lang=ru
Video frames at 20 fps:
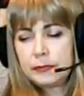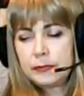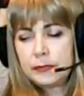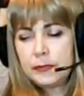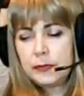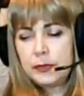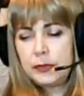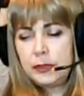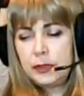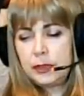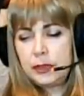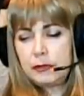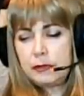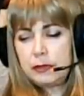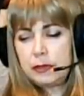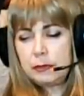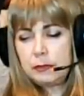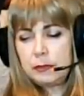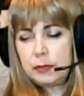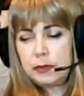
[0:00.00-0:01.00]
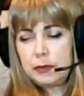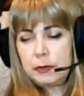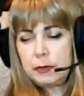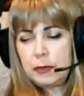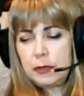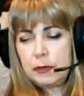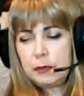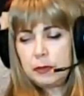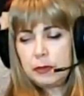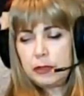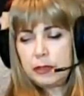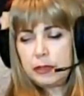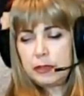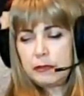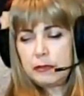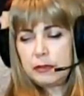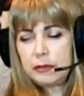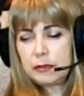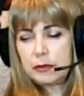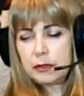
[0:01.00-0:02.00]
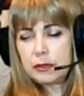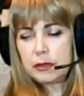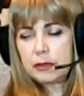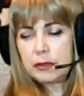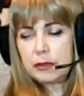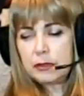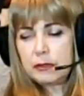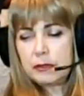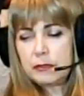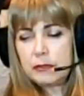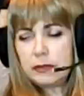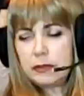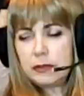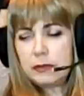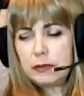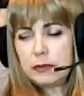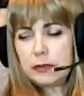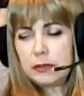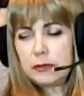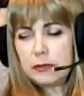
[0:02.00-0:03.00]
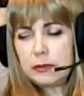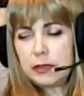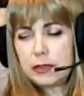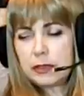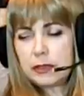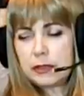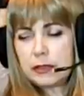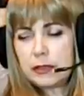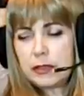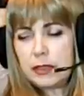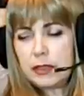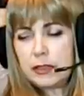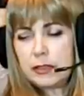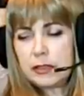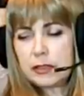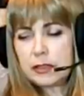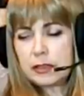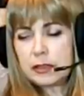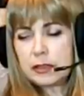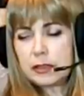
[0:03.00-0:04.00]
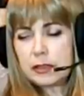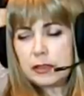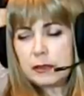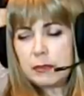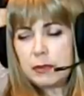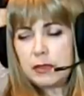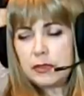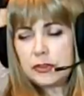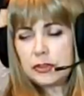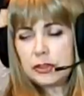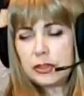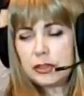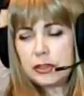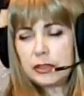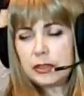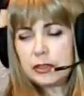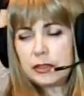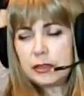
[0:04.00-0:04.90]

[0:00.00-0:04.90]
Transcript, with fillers: Не совсем понимаю, просто вижу, как они выгружаются, как тележки такие большие.